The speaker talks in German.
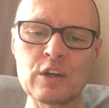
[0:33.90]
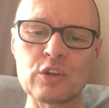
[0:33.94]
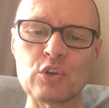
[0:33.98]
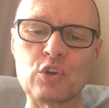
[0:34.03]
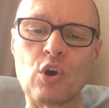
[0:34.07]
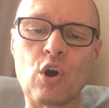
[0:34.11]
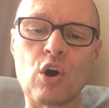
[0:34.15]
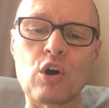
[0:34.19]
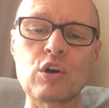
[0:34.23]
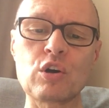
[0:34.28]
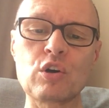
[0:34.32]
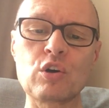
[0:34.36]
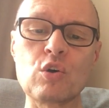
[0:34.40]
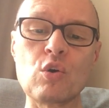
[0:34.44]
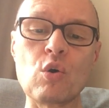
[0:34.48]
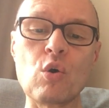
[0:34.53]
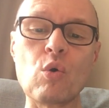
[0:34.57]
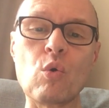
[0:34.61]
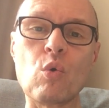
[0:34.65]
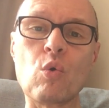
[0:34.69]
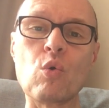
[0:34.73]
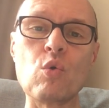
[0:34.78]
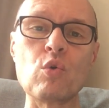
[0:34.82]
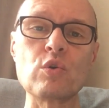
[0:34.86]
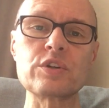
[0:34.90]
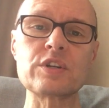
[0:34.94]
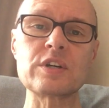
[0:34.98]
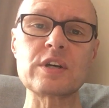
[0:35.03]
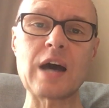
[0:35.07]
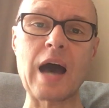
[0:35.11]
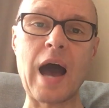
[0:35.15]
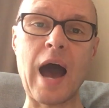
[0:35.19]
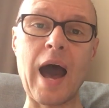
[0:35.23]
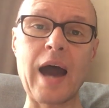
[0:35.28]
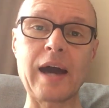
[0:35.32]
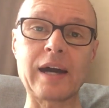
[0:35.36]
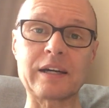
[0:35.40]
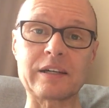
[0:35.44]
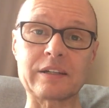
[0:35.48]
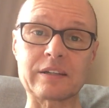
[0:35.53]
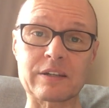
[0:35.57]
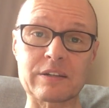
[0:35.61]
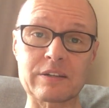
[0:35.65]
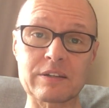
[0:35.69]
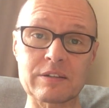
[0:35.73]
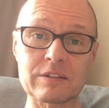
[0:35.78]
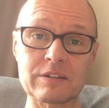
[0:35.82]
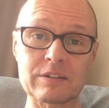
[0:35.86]
Noch ohne
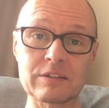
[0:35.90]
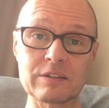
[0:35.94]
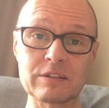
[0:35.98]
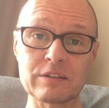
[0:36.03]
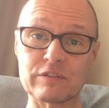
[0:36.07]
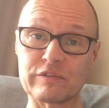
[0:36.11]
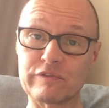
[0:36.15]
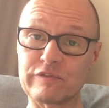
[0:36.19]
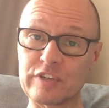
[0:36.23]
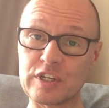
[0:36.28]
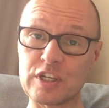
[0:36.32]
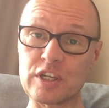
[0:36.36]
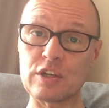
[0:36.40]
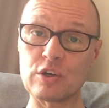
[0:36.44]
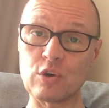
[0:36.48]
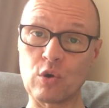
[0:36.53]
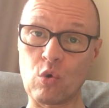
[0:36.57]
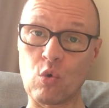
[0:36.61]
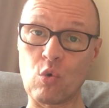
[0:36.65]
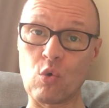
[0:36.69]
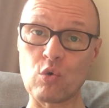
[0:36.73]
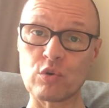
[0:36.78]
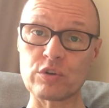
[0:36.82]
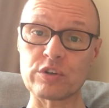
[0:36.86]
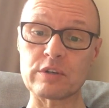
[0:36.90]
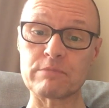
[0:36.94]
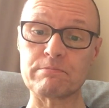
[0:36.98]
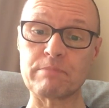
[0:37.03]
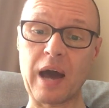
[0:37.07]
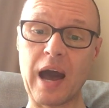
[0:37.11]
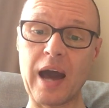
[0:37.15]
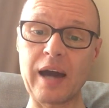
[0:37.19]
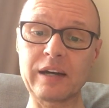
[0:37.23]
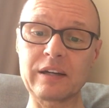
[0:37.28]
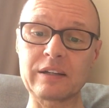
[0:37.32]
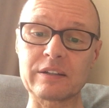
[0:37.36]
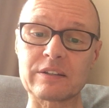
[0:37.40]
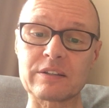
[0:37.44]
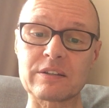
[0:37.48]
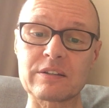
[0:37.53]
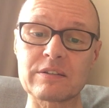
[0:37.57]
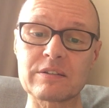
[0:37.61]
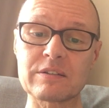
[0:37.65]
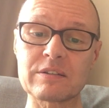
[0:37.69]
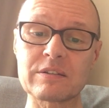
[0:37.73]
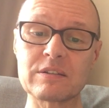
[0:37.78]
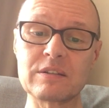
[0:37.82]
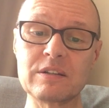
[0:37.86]
Arg wie ohne
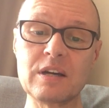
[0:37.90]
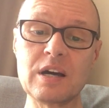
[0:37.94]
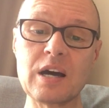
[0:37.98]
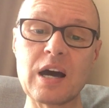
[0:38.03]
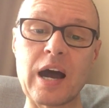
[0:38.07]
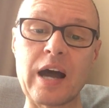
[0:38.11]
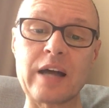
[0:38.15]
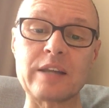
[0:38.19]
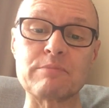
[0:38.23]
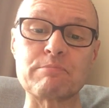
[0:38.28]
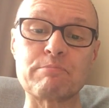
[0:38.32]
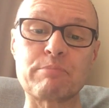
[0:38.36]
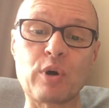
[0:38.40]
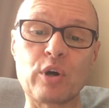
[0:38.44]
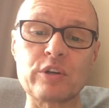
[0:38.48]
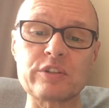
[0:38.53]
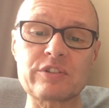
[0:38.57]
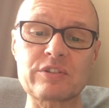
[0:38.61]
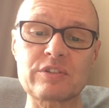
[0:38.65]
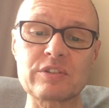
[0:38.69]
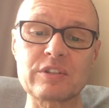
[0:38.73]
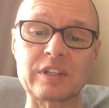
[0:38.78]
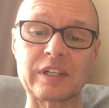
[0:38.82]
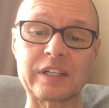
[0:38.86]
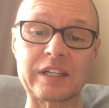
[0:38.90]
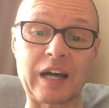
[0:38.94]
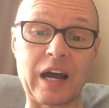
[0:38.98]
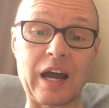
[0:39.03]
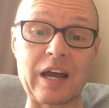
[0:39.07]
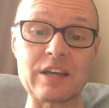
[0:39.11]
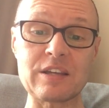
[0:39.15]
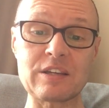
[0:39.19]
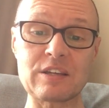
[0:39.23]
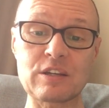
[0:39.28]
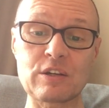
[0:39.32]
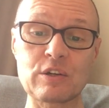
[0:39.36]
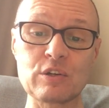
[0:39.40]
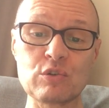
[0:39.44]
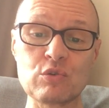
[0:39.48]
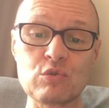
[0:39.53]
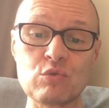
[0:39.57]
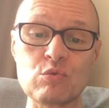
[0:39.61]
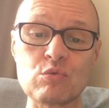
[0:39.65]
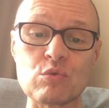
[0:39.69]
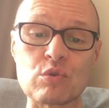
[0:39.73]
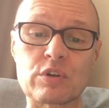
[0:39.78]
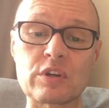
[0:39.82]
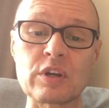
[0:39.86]
Bart, an Possen reich
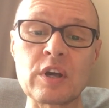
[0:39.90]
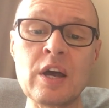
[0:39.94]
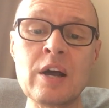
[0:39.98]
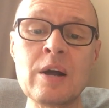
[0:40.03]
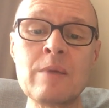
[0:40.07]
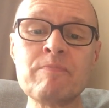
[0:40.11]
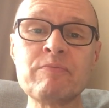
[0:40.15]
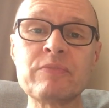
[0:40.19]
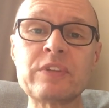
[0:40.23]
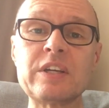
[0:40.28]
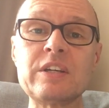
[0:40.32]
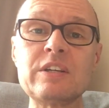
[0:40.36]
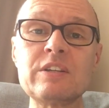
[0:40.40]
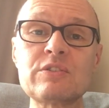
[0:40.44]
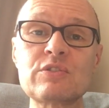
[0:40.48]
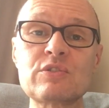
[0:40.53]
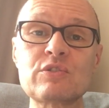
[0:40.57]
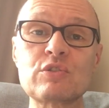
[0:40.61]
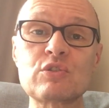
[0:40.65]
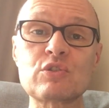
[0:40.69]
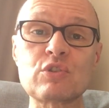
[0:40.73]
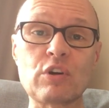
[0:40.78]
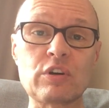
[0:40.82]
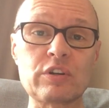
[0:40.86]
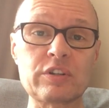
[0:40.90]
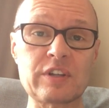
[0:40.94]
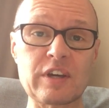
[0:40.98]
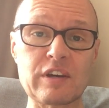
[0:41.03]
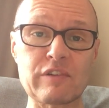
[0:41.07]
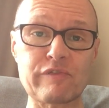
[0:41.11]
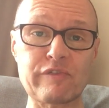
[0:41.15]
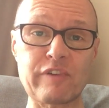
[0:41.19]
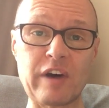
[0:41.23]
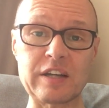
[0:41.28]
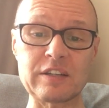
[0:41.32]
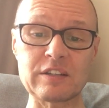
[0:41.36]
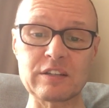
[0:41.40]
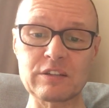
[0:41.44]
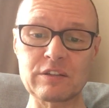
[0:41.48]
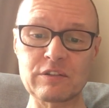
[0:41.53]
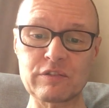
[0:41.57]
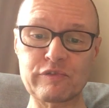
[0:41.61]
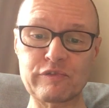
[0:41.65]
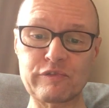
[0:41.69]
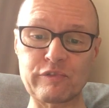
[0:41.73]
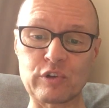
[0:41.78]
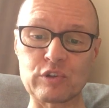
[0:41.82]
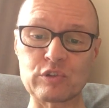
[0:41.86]
genug, ist doch der Pfand
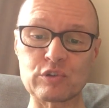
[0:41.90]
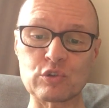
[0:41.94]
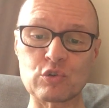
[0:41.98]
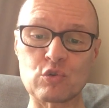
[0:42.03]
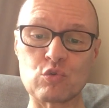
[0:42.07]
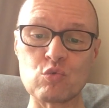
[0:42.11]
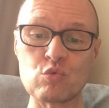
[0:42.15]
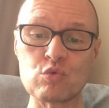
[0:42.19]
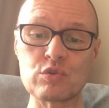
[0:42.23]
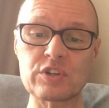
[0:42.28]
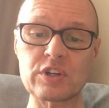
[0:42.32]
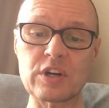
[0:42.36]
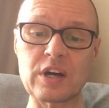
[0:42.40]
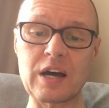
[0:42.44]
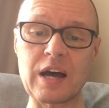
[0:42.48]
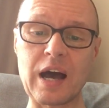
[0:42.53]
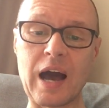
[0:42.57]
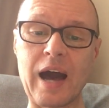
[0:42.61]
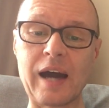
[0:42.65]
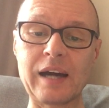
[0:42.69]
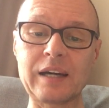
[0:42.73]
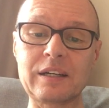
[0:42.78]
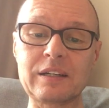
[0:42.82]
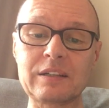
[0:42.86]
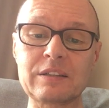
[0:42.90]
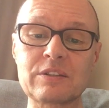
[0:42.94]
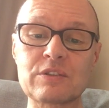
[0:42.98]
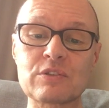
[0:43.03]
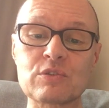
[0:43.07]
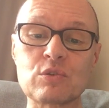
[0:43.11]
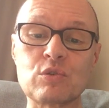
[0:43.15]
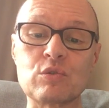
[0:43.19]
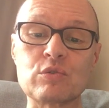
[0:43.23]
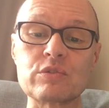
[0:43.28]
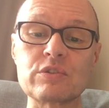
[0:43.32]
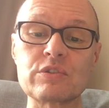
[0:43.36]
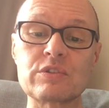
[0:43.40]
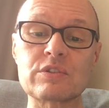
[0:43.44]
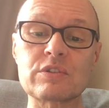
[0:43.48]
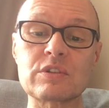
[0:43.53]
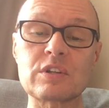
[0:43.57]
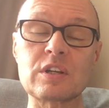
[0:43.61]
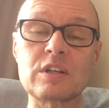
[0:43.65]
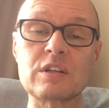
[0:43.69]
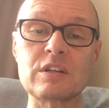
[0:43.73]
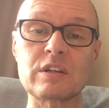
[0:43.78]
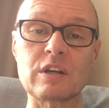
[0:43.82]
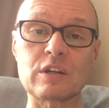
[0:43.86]
von guter Art und
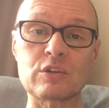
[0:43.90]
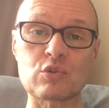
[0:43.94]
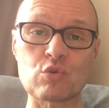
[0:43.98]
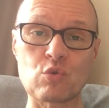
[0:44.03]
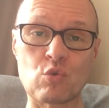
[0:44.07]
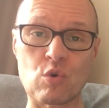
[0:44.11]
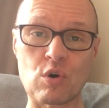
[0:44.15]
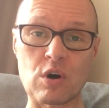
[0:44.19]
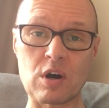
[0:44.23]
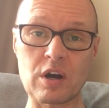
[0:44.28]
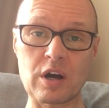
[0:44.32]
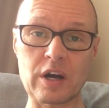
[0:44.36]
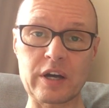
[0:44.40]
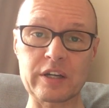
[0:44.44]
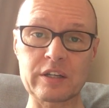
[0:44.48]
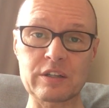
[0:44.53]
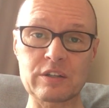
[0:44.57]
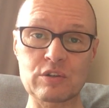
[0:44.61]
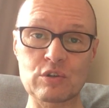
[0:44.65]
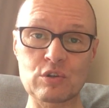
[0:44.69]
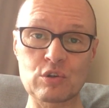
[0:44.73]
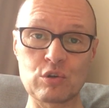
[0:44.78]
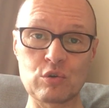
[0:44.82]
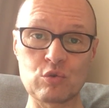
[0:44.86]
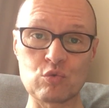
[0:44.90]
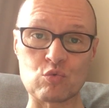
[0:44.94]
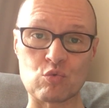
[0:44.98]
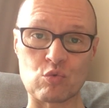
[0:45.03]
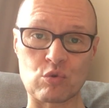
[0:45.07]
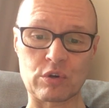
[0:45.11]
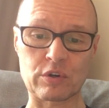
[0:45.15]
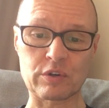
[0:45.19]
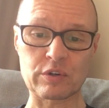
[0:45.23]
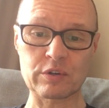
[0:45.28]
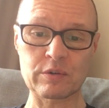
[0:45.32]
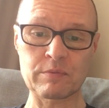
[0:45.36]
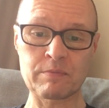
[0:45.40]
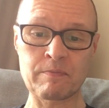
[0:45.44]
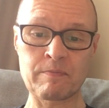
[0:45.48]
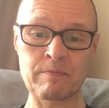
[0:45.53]
in der Torheit klug.